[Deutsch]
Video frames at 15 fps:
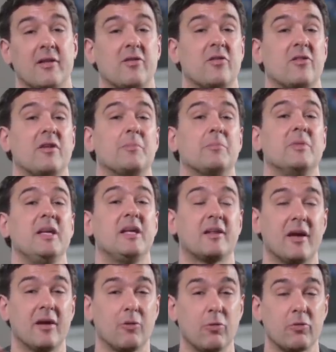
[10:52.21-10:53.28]
Es ist eben nicht
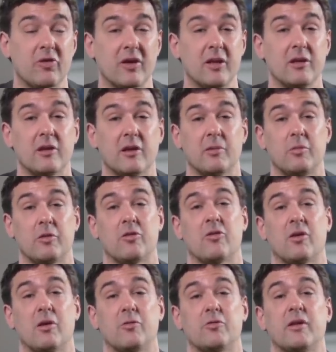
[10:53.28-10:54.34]
ein großer
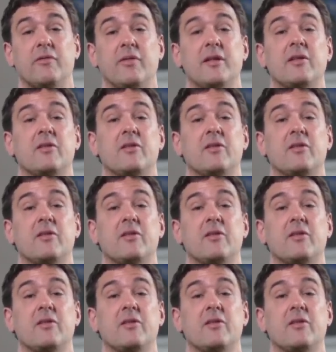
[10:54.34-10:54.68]
Kindergeburtstag auf der Welt.